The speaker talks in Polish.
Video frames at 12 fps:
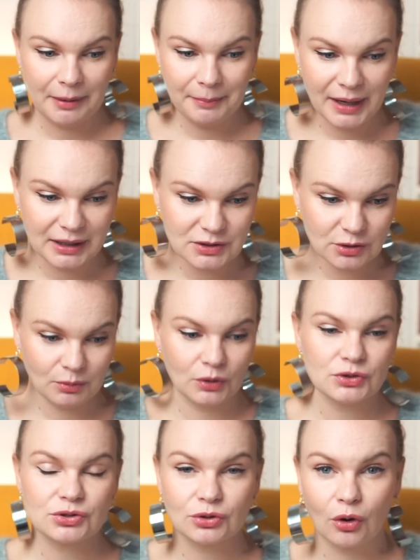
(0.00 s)
ma bardzo
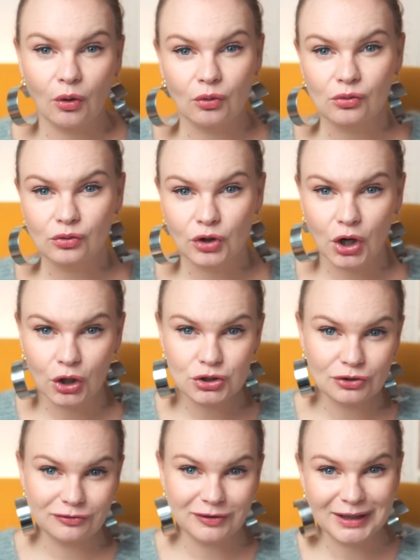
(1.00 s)
mocną
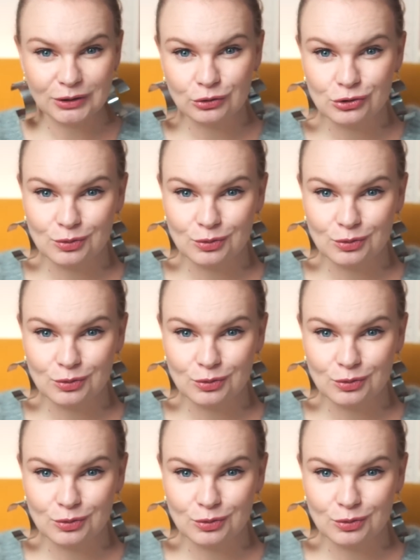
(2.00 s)
kloszowaną